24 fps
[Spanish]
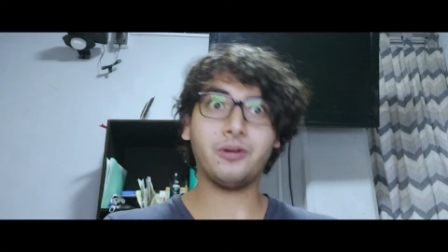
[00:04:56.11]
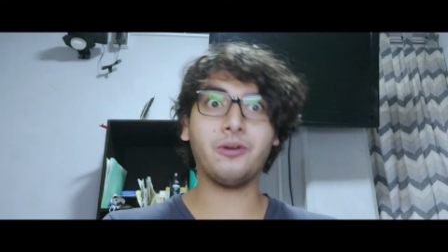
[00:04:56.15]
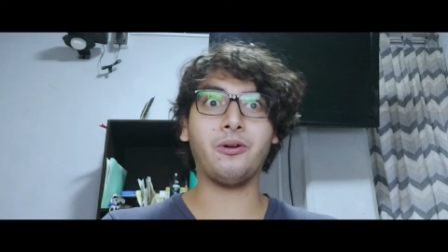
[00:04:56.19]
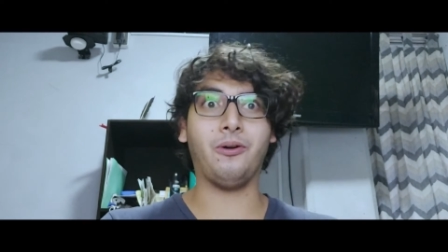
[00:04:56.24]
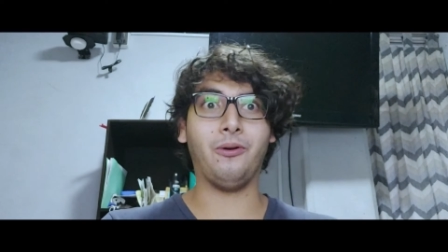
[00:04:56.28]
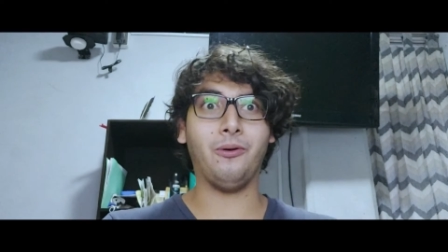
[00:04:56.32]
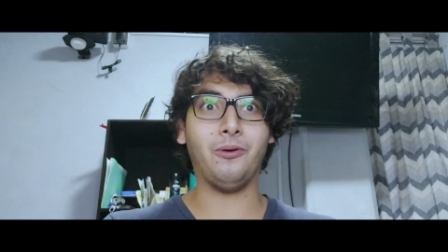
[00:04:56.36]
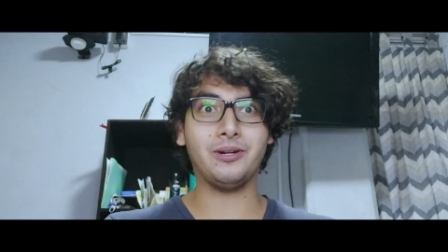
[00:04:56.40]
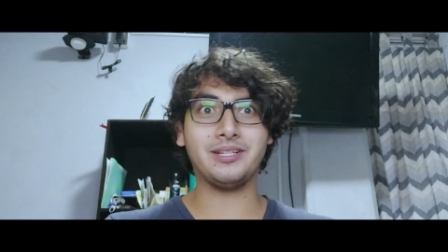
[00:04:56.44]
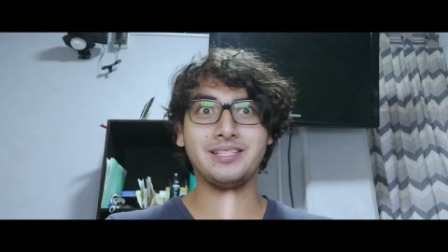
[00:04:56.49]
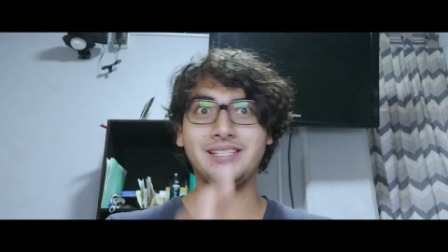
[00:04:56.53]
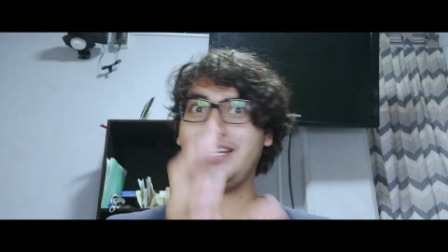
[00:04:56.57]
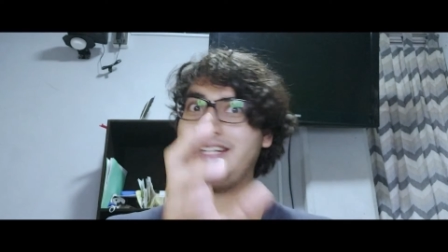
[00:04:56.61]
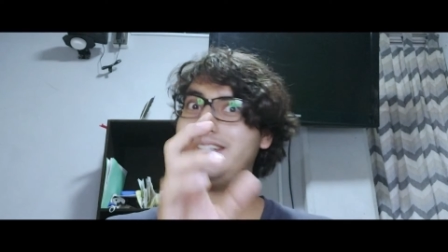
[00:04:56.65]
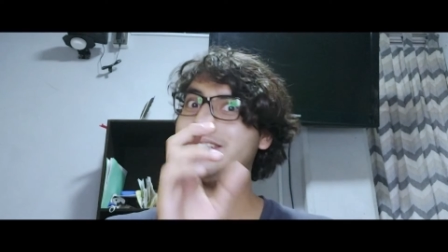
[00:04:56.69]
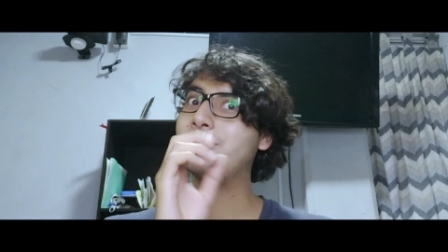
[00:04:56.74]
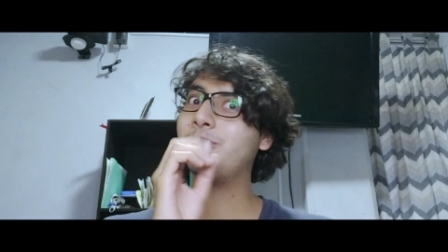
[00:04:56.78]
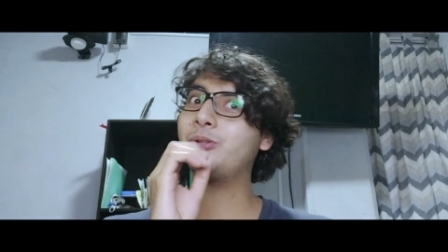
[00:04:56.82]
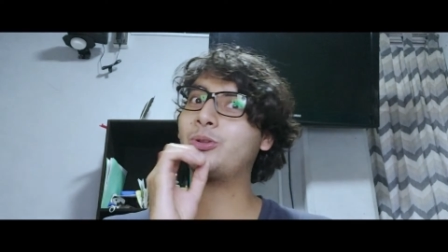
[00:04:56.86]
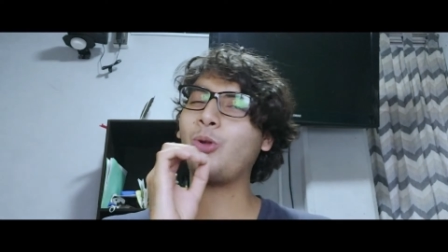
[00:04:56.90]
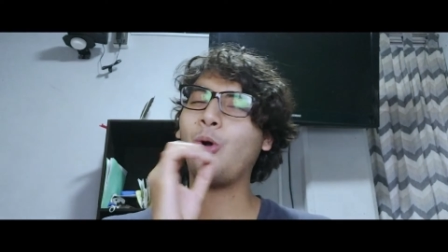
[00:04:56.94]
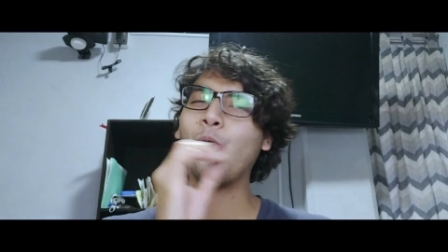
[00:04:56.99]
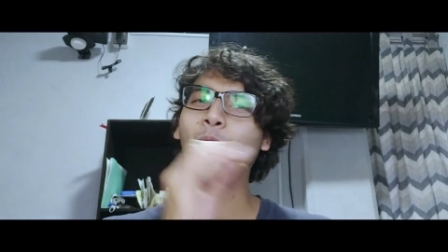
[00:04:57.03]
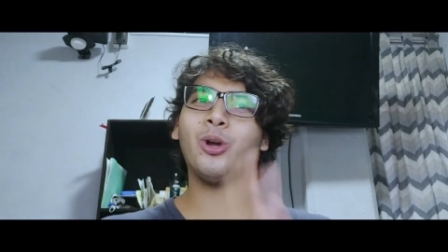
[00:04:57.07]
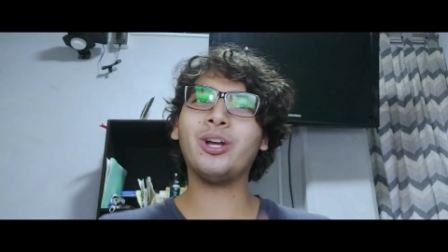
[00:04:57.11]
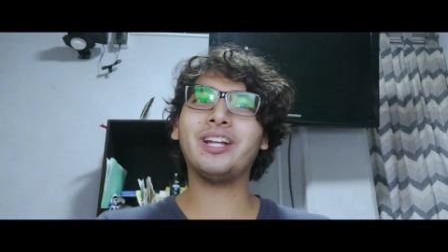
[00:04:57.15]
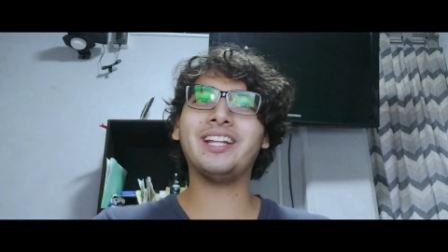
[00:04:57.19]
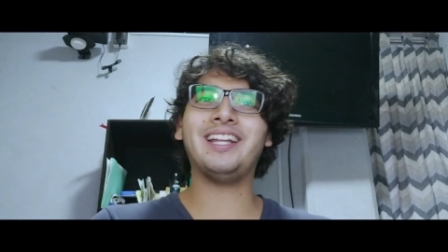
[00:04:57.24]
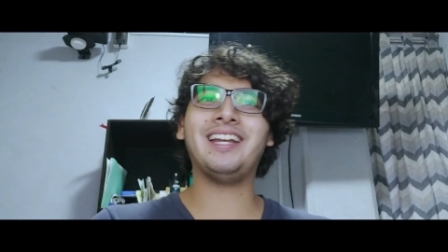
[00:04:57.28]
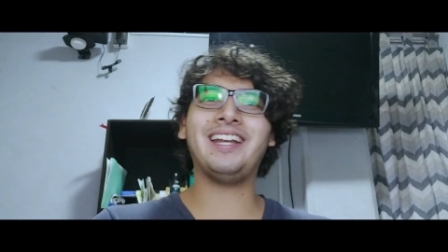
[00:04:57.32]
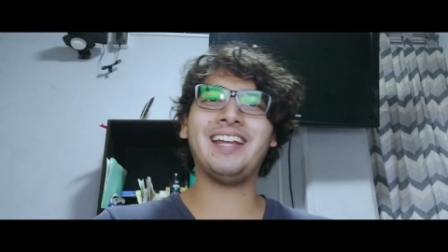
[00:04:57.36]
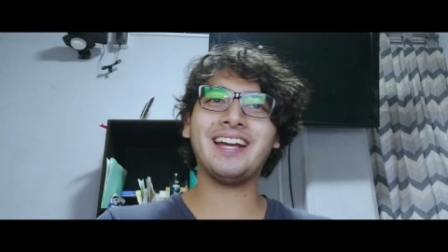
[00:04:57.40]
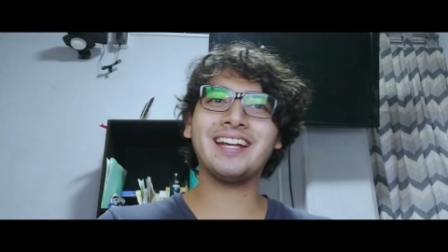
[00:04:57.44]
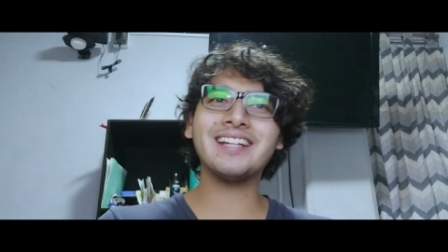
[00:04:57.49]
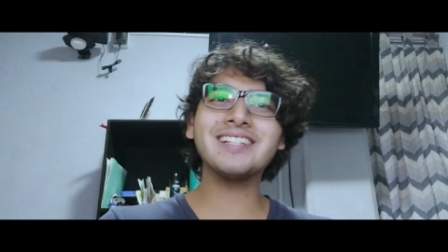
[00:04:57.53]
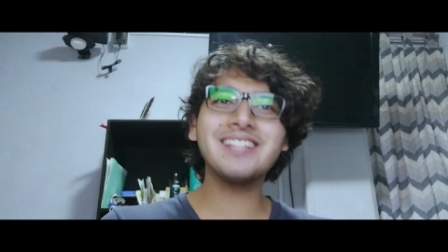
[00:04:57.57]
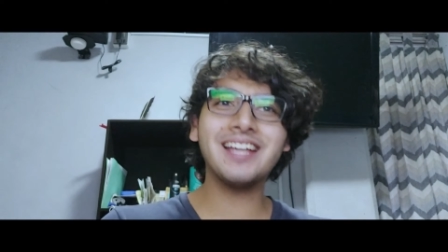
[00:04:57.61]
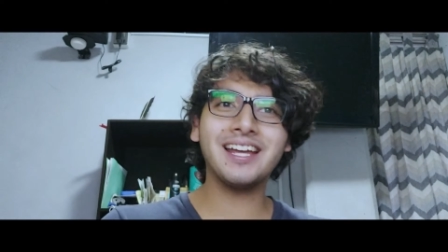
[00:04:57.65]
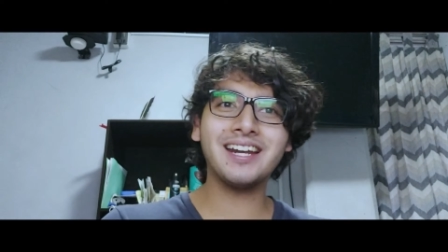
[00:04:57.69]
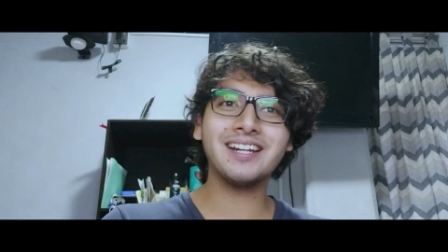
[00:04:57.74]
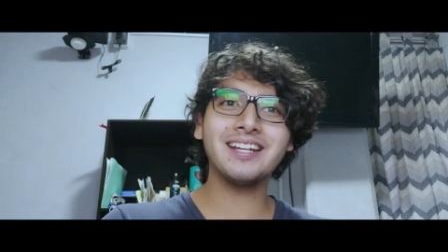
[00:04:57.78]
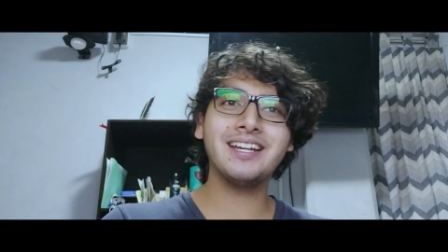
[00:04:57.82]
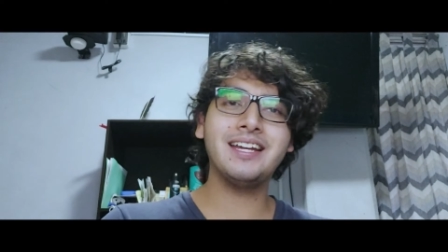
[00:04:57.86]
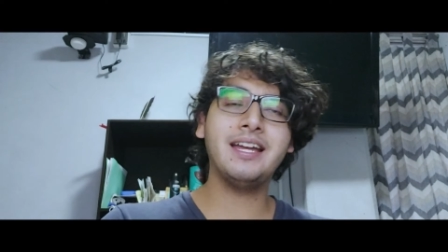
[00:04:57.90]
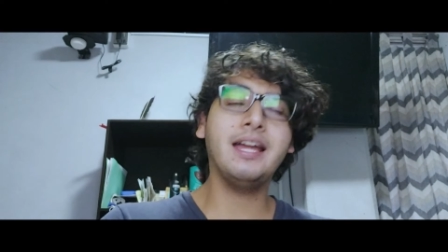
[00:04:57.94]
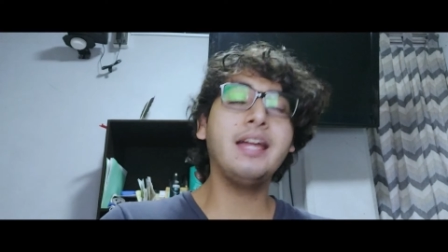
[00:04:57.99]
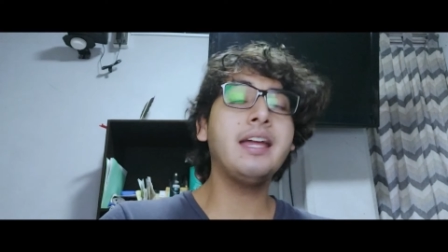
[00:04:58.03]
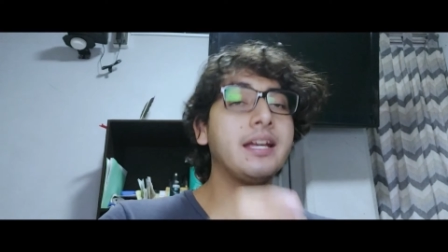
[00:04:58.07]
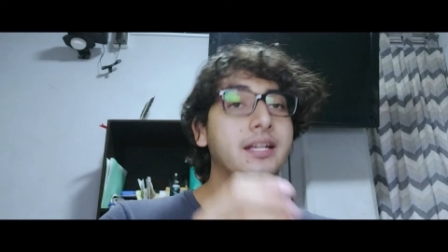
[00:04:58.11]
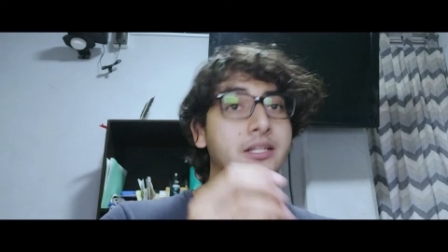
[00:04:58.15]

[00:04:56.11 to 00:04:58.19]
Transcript: de color, se hizo todo lo que tenía que hacer